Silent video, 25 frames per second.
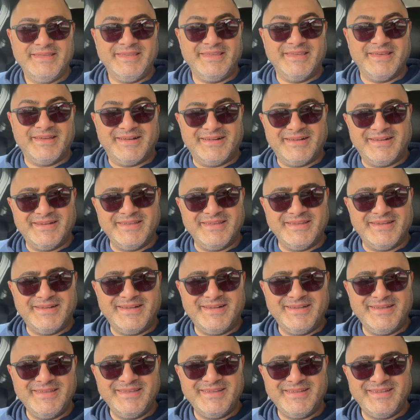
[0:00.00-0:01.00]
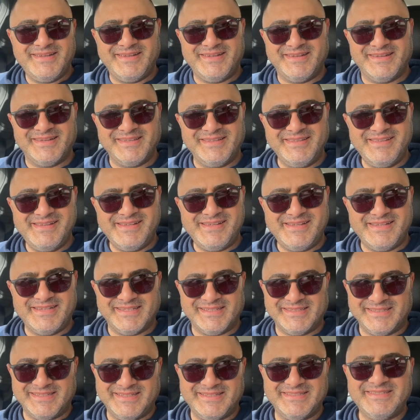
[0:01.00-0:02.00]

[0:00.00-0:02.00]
Ja, ja, ja, ja.